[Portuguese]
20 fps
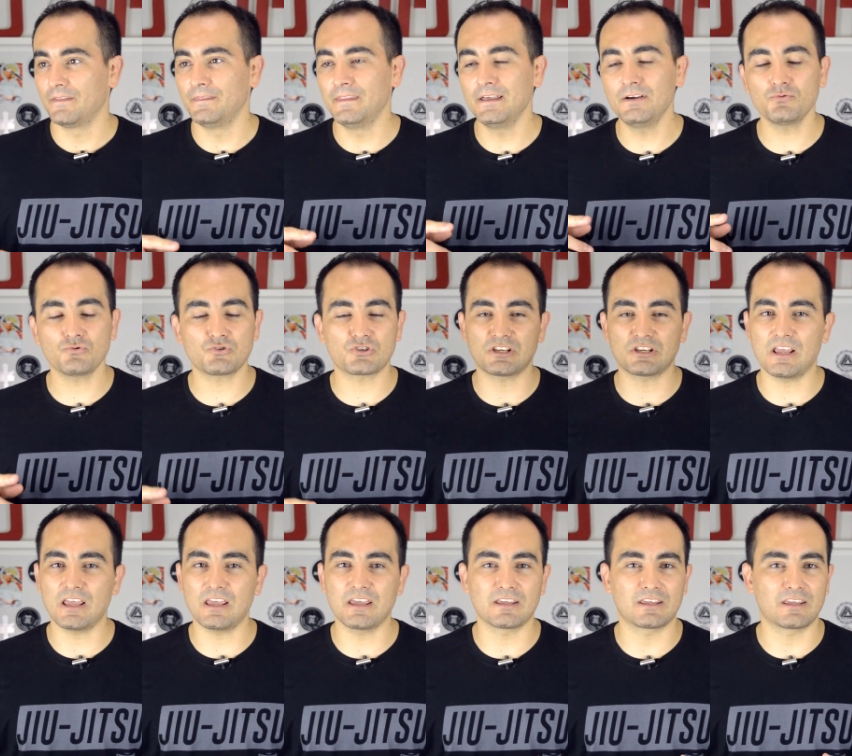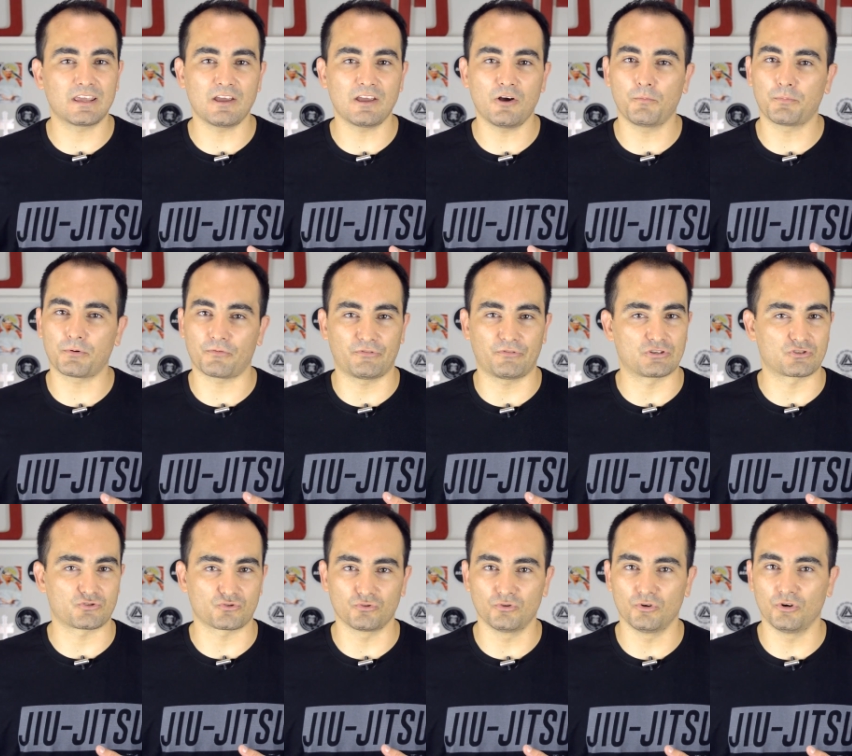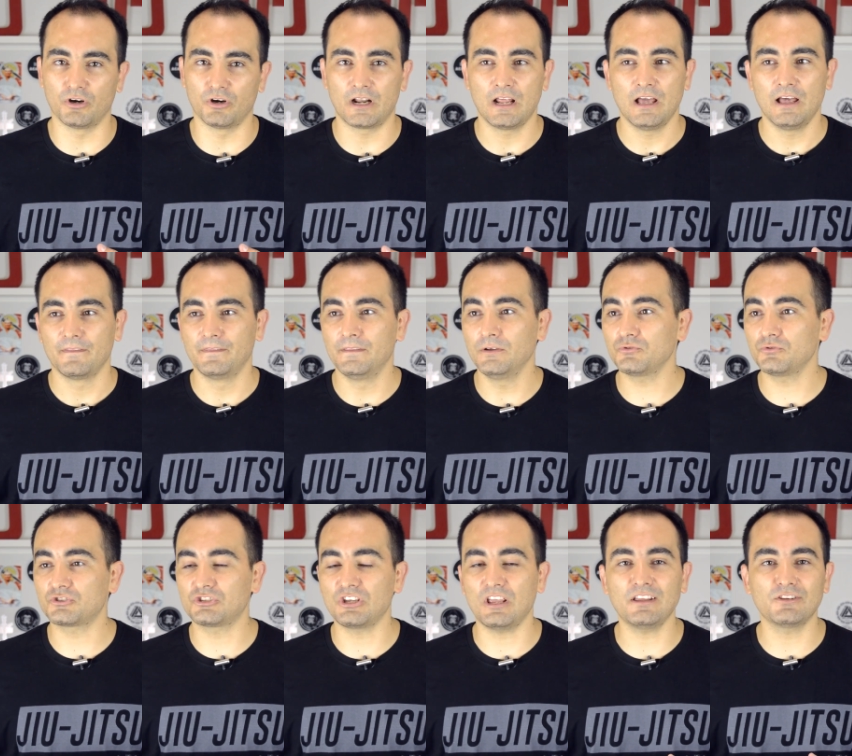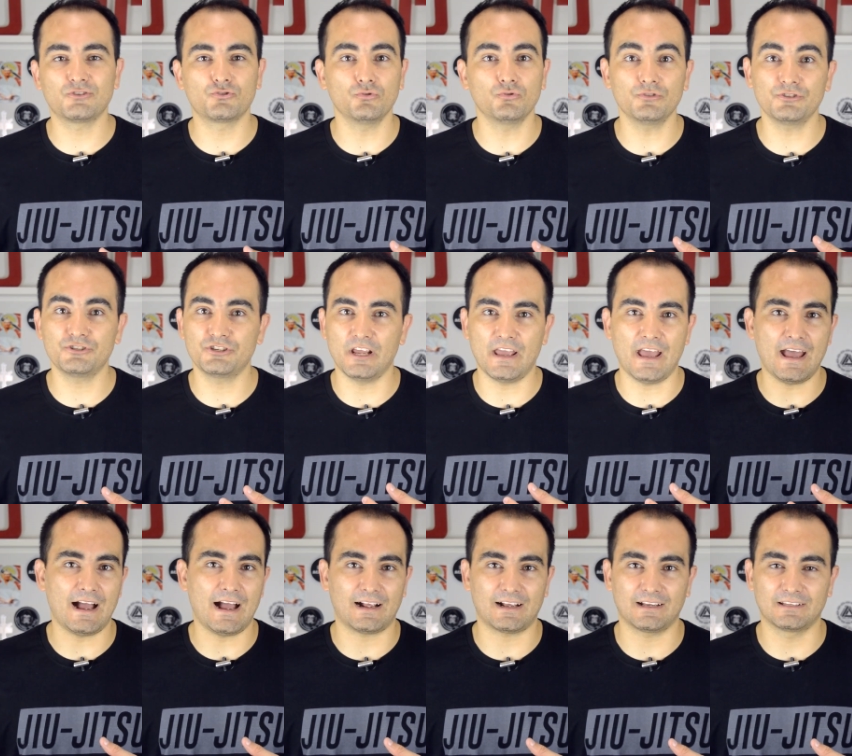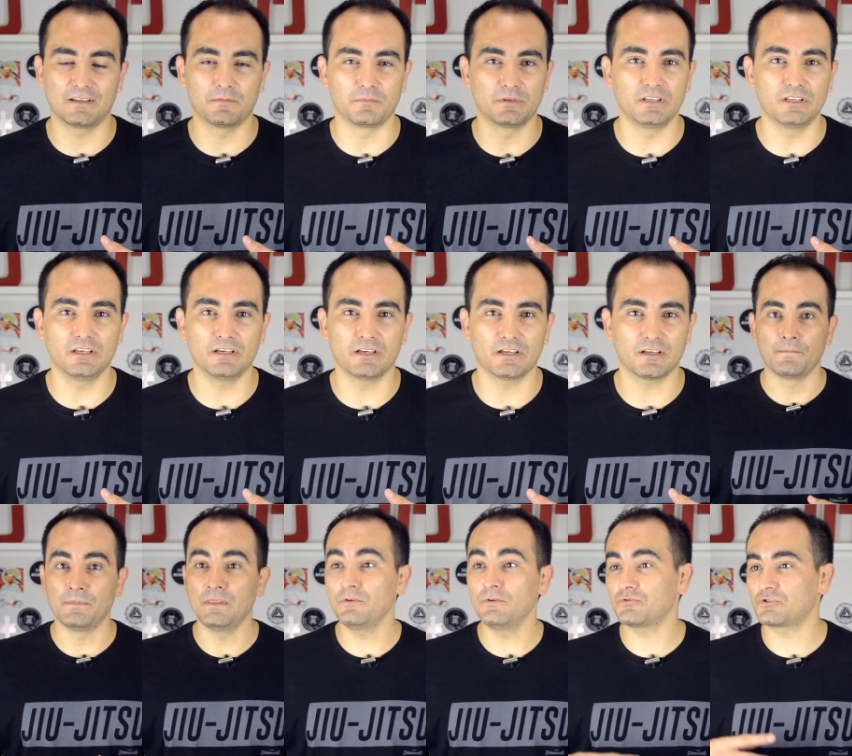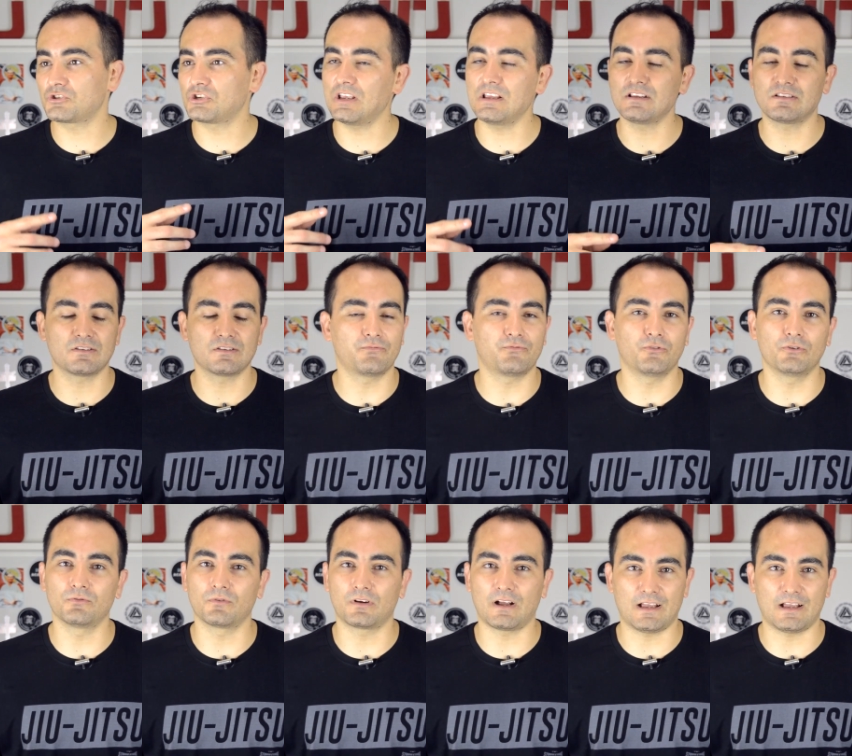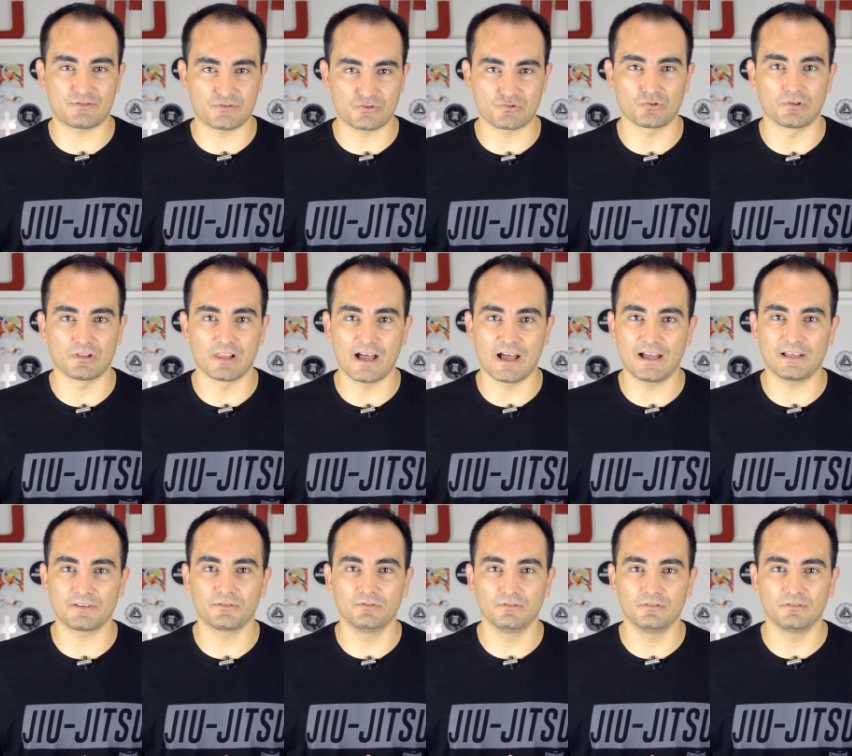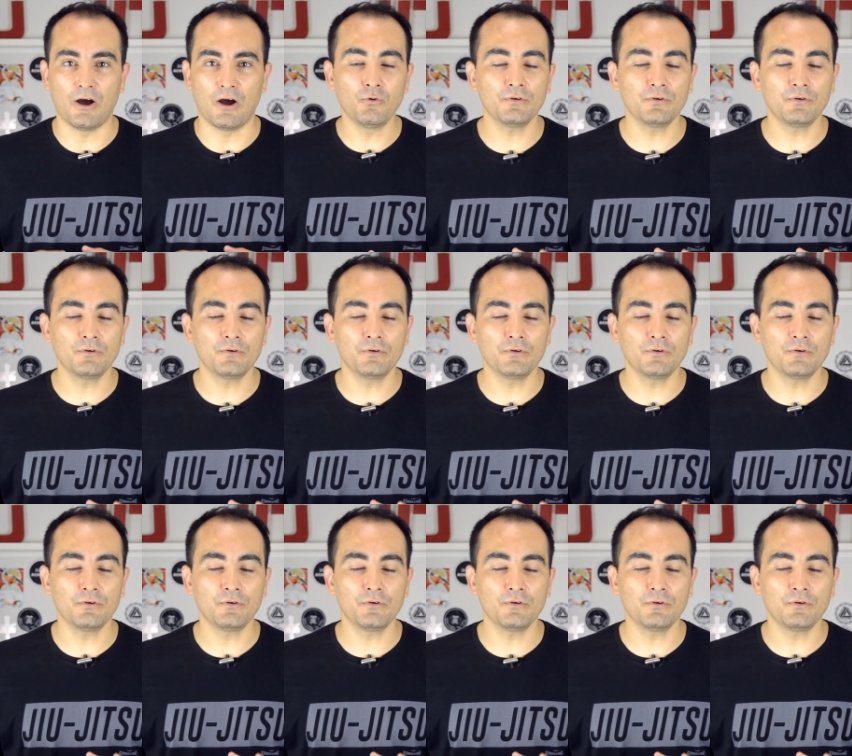não sei quem é o professor, não sei de onde é a academia, não sei se foi um caso isolado. A